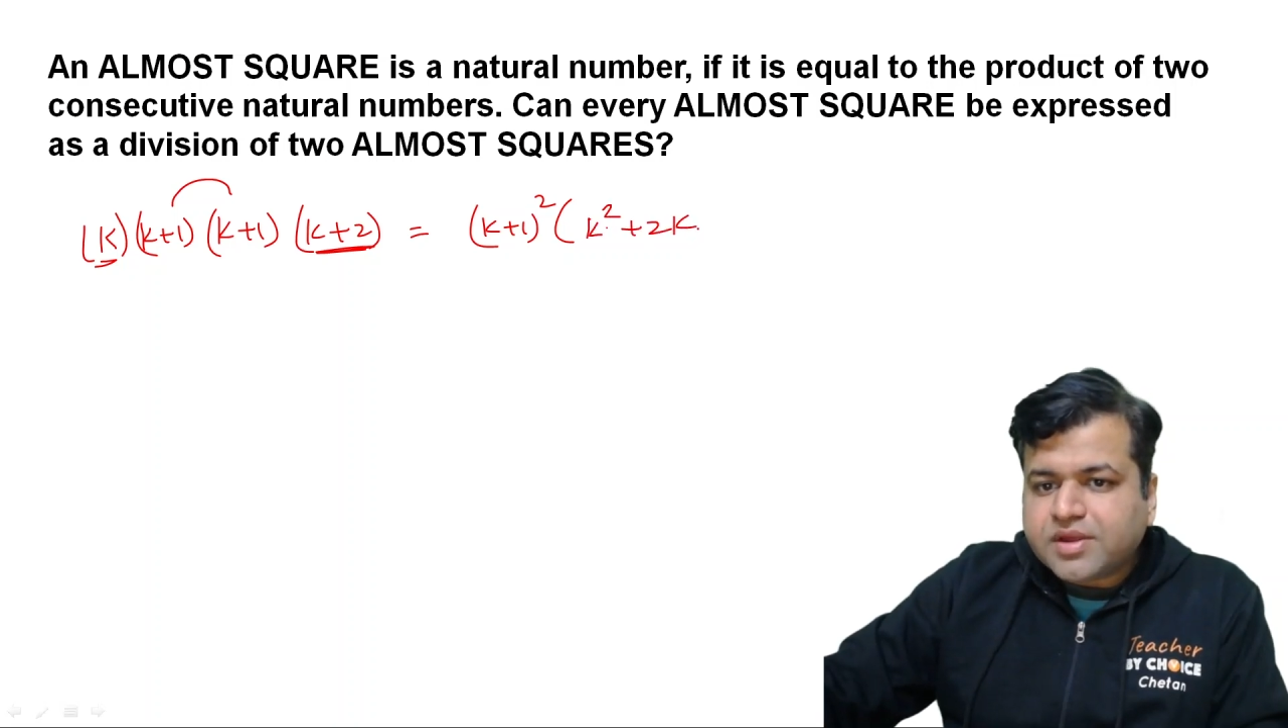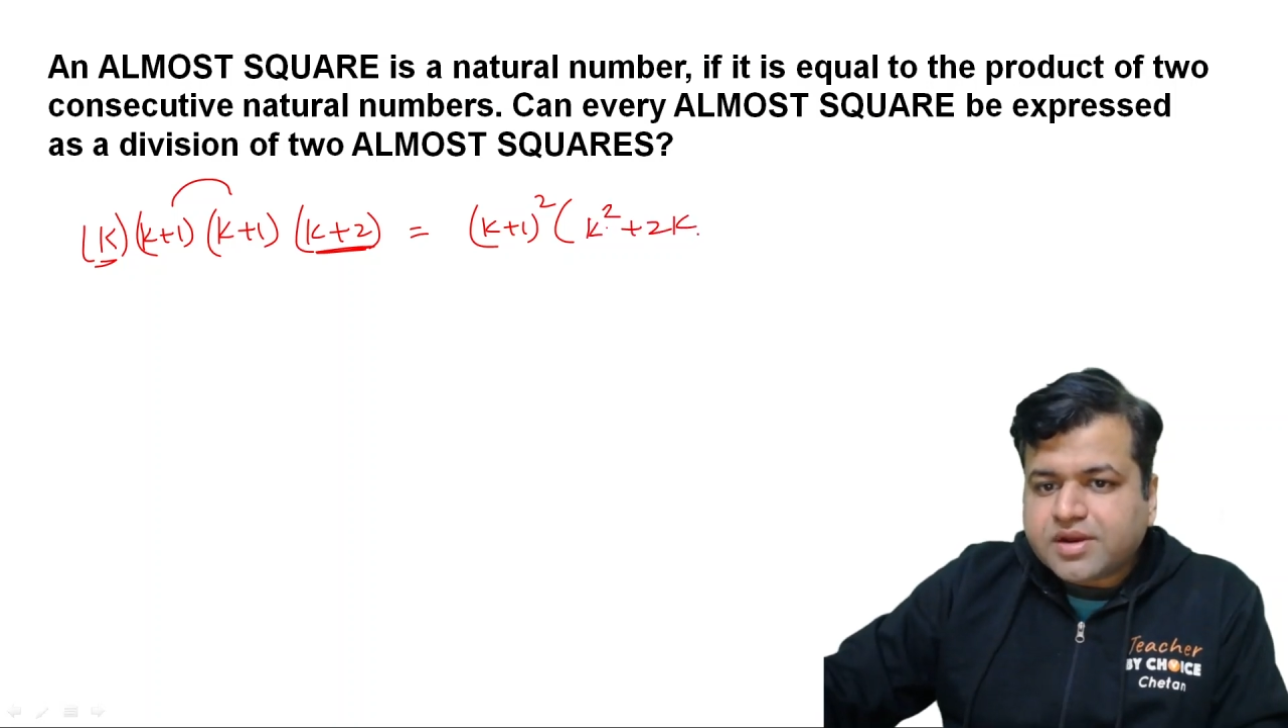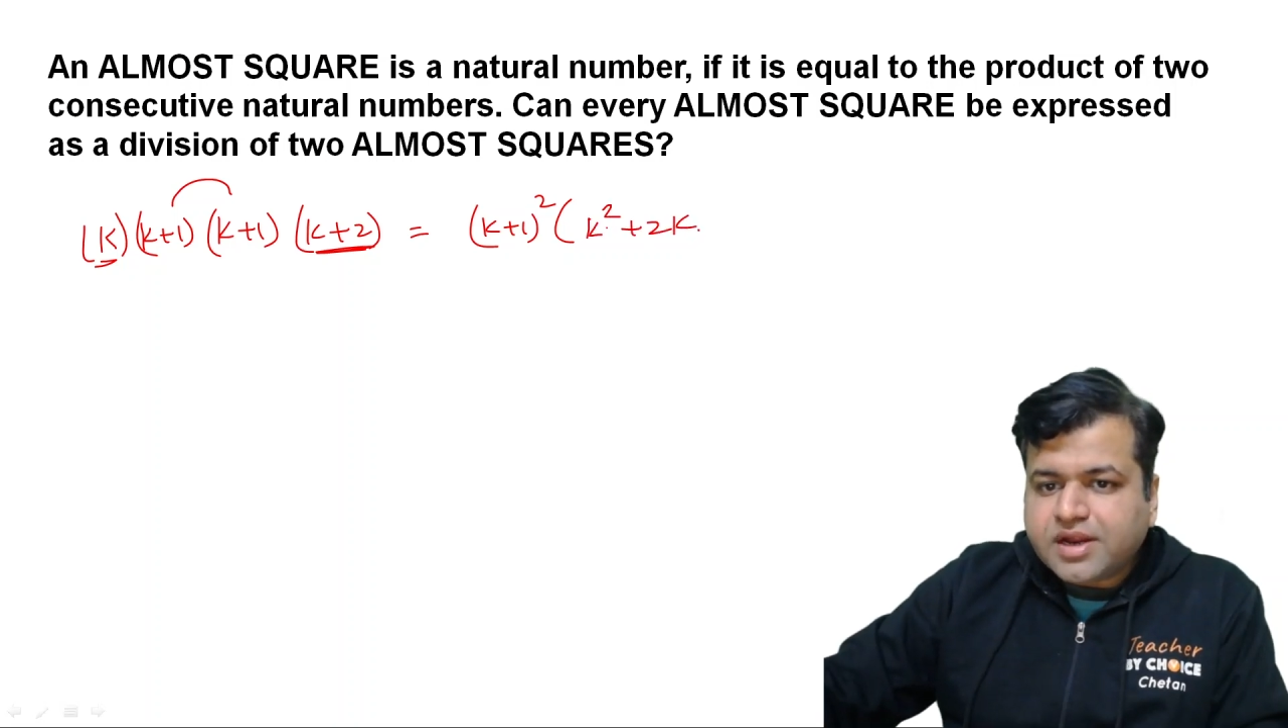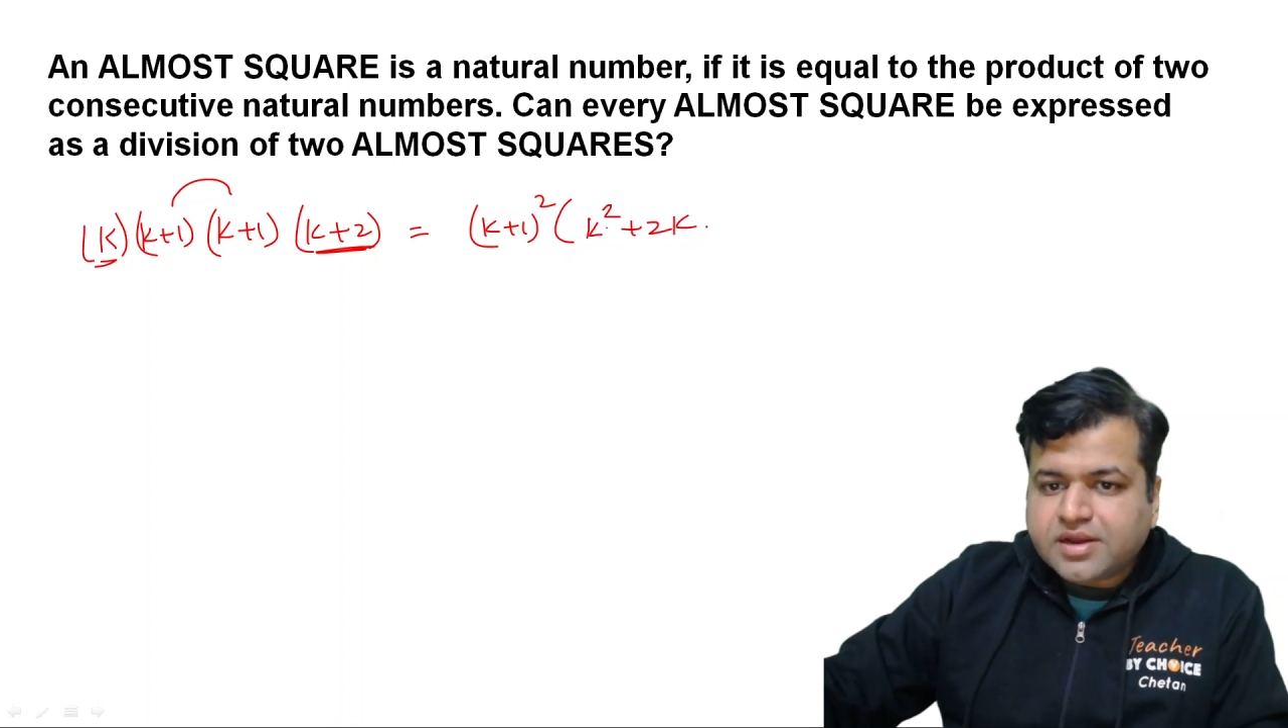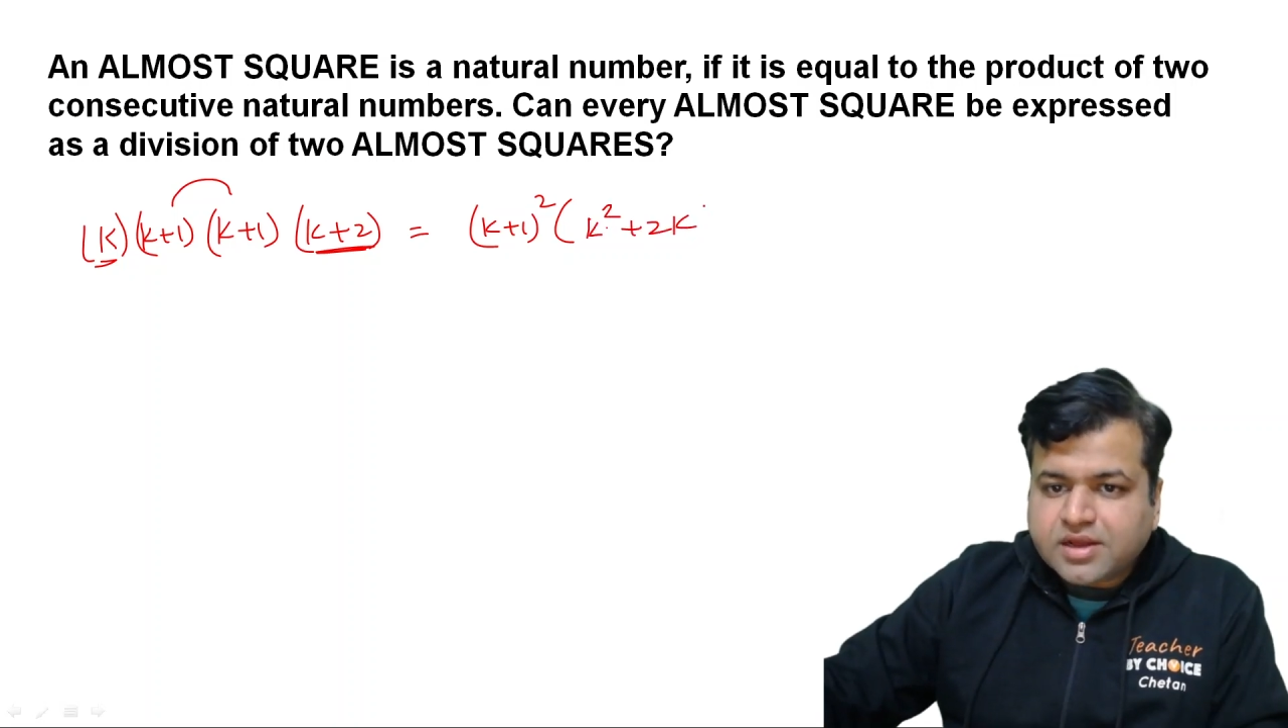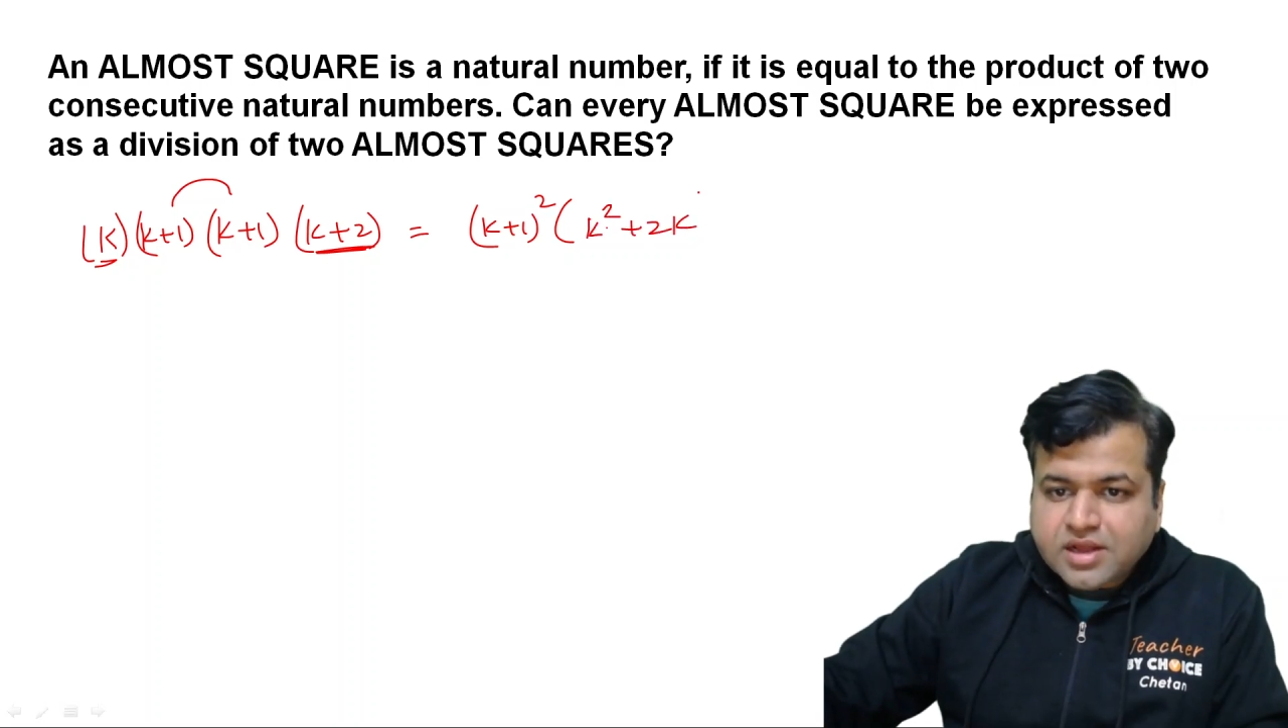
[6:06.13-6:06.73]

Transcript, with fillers: right